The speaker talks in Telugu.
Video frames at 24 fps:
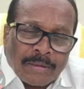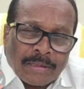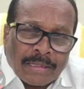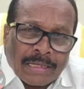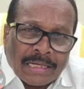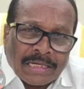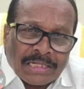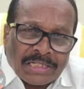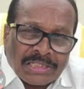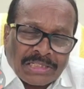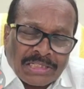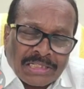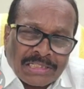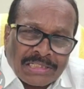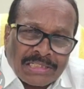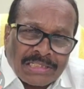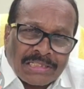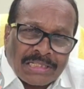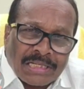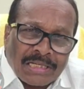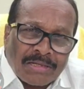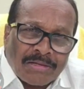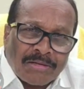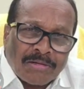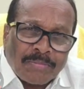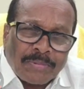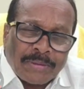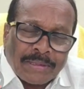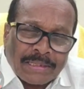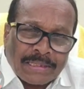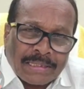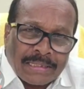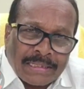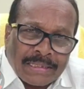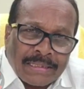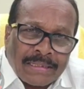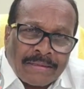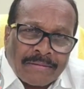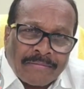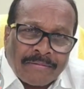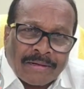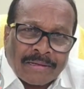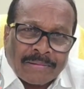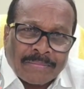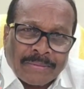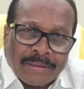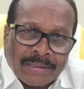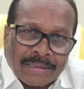మీరు అరెస్ట్ చేసి జైల్లో పెట్టి
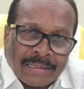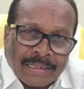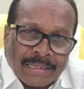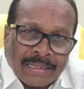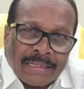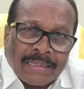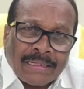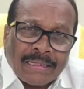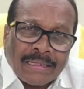వాళ్ళ మీద